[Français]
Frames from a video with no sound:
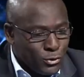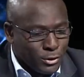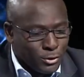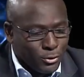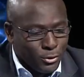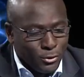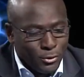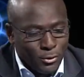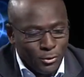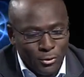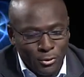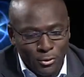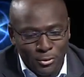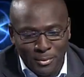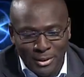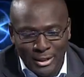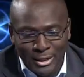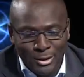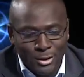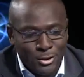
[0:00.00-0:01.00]
En tant que
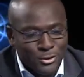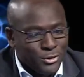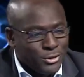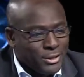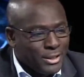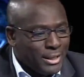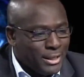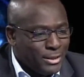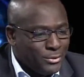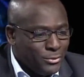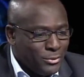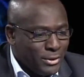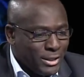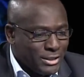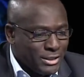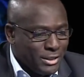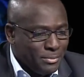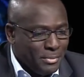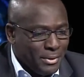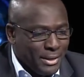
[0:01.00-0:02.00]
manager général de
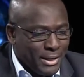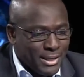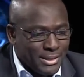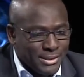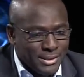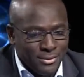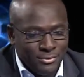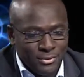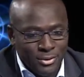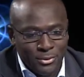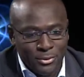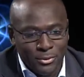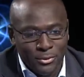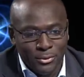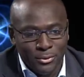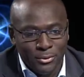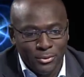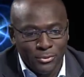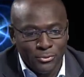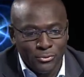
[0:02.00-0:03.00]
l'AGPS, c'est vrai
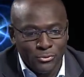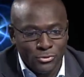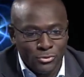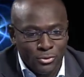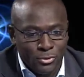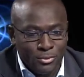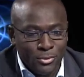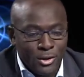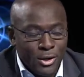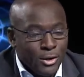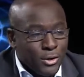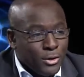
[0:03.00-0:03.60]
que nous avons